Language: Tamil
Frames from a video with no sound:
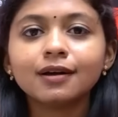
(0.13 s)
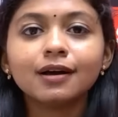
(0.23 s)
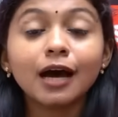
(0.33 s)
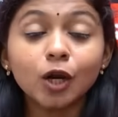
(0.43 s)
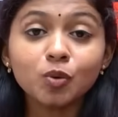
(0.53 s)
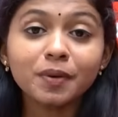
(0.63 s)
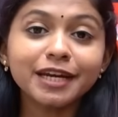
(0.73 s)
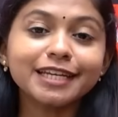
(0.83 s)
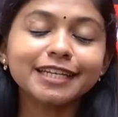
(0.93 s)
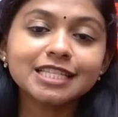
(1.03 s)
ஹலோ
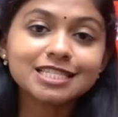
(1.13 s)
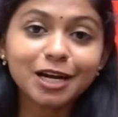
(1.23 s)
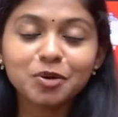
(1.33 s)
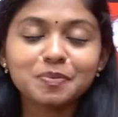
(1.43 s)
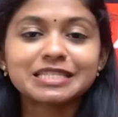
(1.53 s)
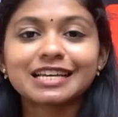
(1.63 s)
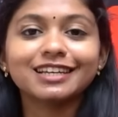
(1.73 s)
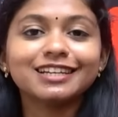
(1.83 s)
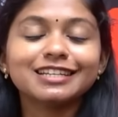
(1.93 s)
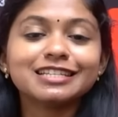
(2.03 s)
மைடியா டென்த் ஸ்டாண்டர்ட் பசங்களா
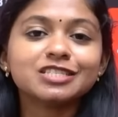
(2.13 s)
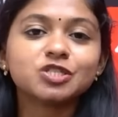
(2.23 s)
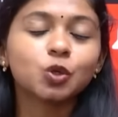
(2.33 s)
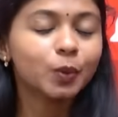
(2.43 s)
ஸோ